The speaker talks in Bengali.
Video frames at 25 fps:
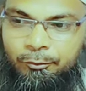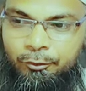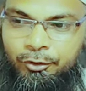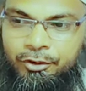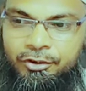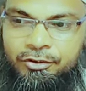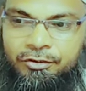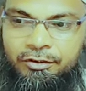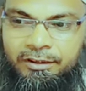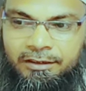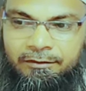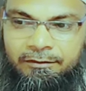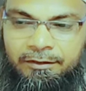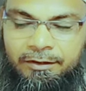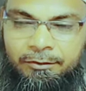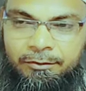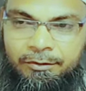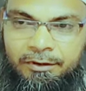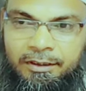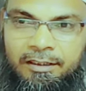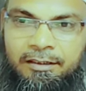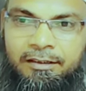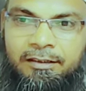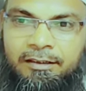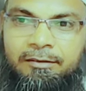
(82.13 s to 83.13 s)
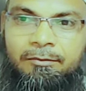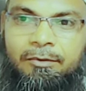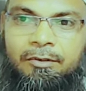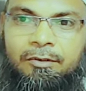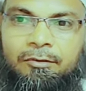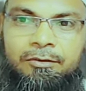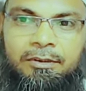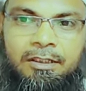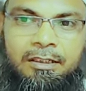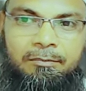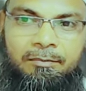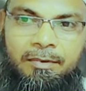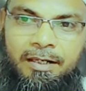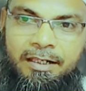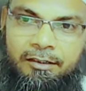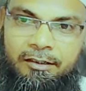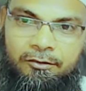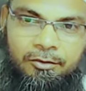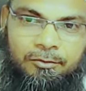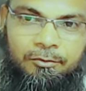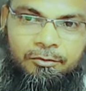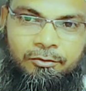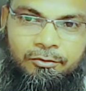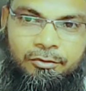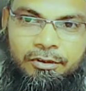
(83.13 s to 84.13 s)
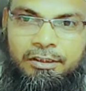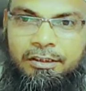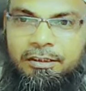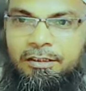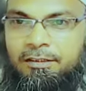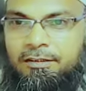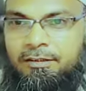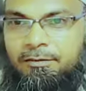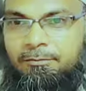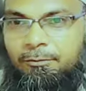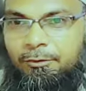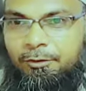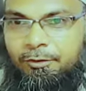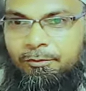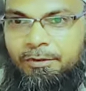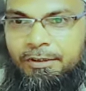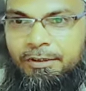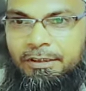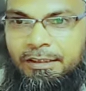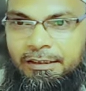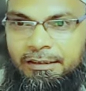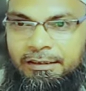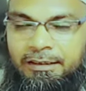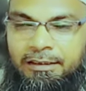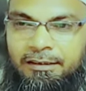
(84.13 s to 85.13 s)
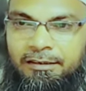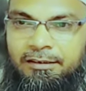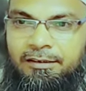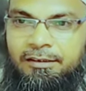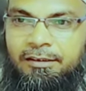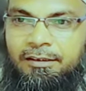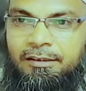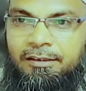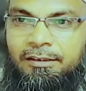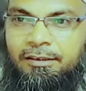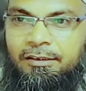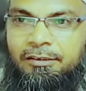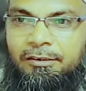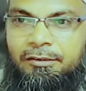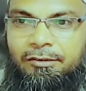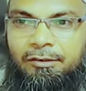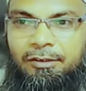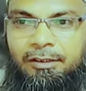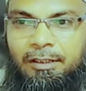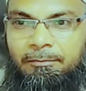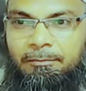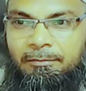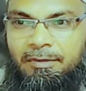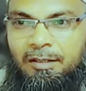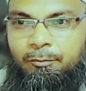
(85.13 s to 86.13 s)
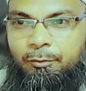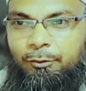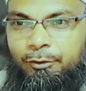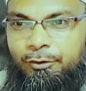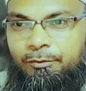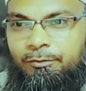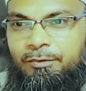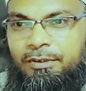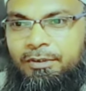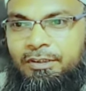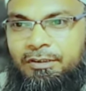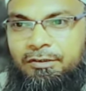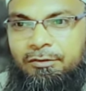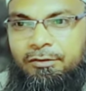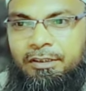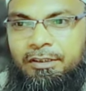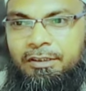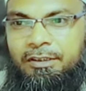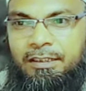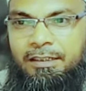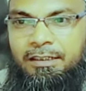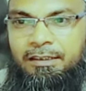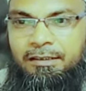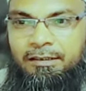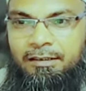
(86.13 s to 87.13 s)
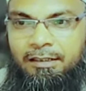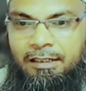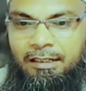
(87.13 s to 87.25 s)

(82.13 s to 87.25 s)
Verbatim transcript: পরিচয় দেবেন ওনার এবং ওনার বাড়ির সমস্ত ডিটেলস বলবেন আর কি তো আমরা প্রথমেই চলে যাই